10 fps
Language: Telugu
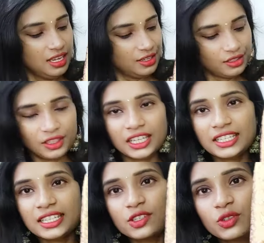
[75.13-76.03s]
సో
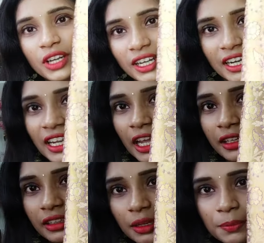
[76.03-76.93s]
ఇది చూడండి
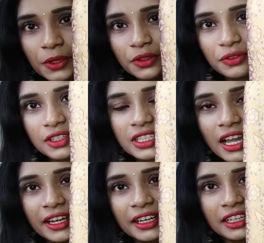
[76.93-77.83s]
ఎంత బ్యూటిఫుల్
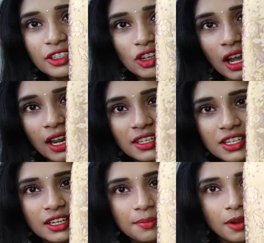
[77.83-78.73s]
శారీ అంటే చాలా
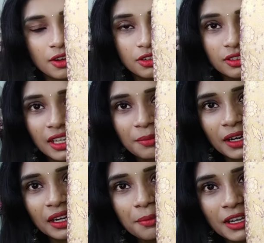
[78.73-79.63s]
చాలా బాగుంటుంది
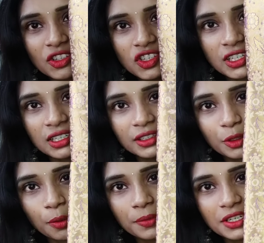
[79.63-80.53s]
అనమాట మంచి కలర్
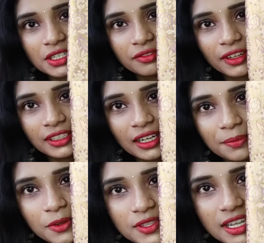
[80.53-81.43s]
కాంబినేషన్ వన్ గ్రామ్
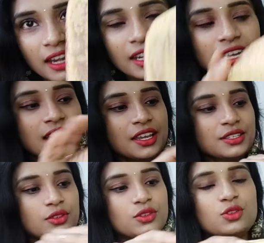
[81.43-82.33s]
గోల్డ్ శారీ సో
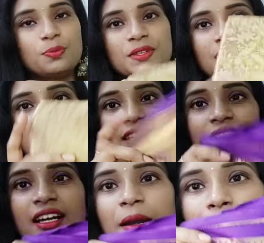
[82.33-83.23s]
చూపిస్తాను ఇంకా అండ్